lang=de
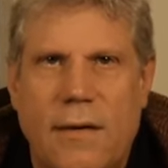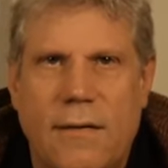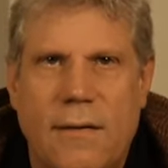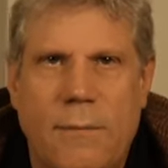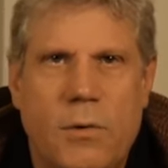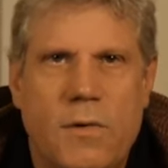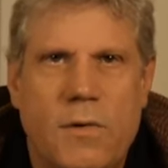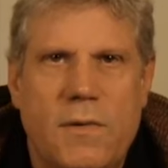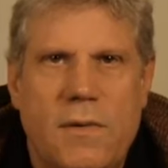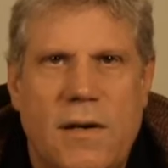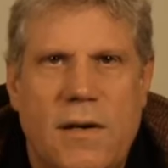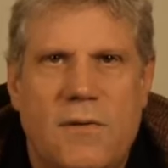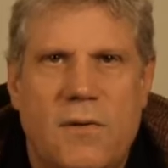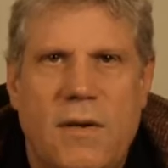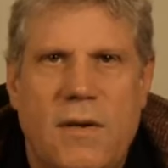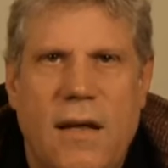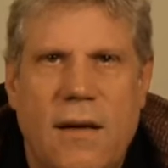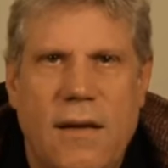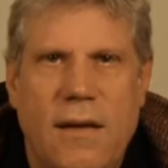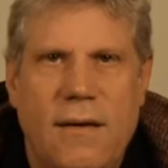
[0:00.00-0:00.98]
Die müssen also
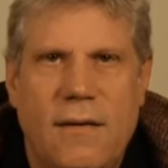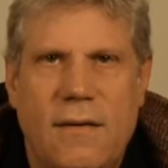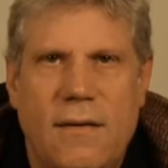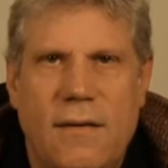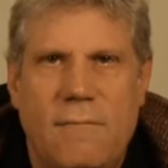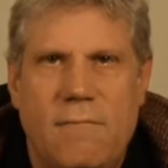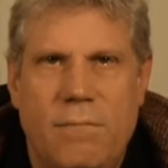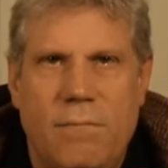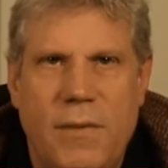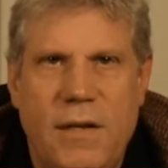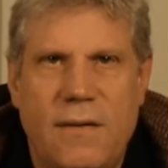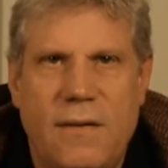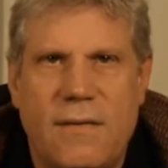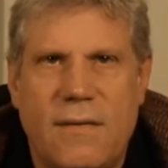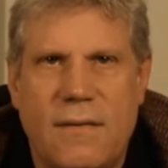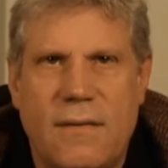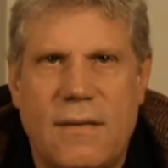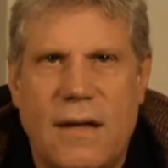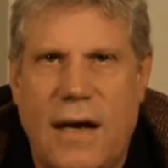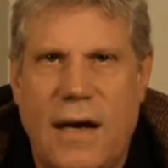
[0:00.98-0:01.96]
in der Regel
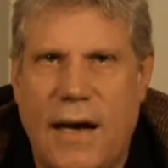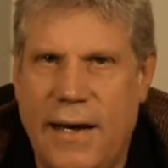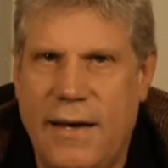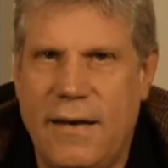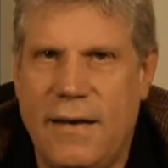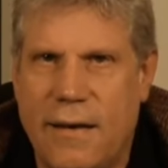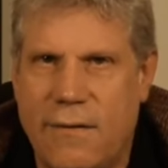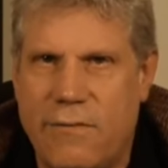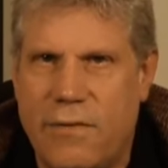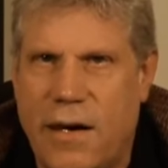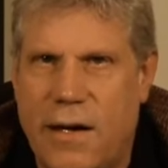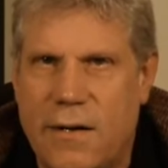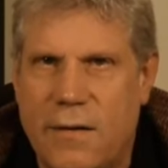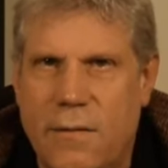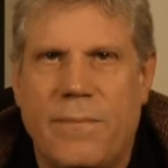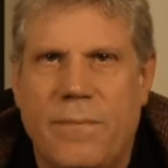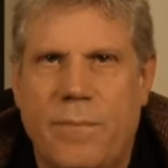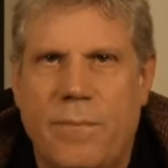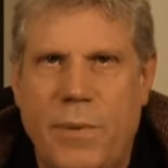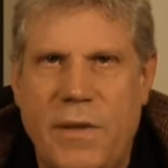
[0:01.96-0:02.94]
mindestens ein Jahr
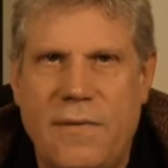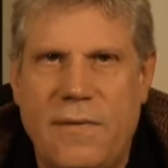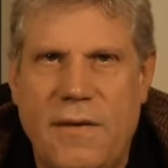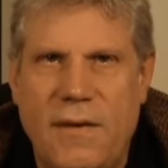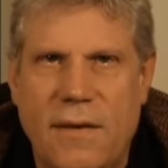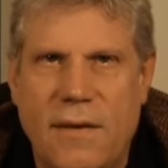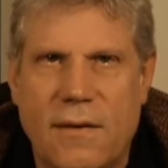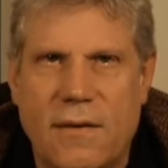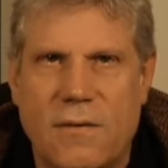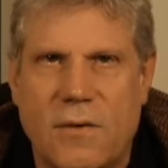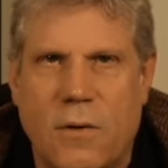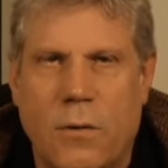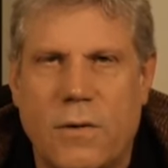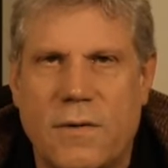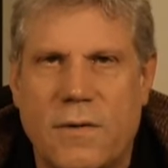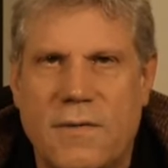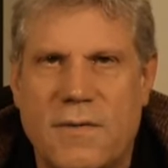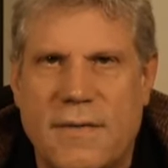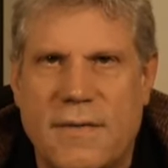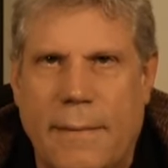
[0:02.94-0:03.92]
warten, bis sie ihre
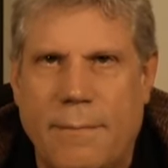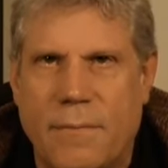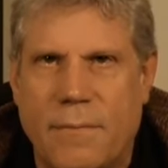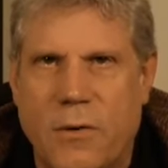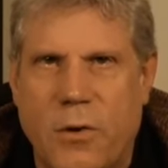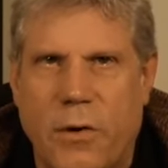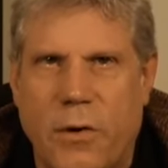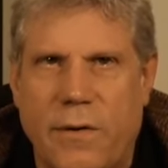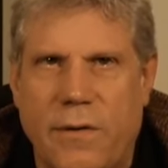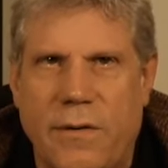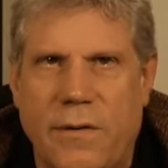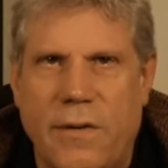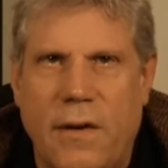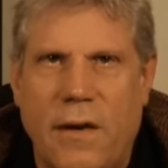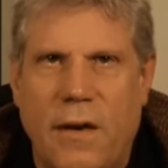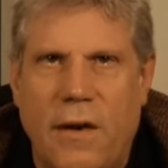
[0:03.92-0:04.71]
Tokens dumpen können.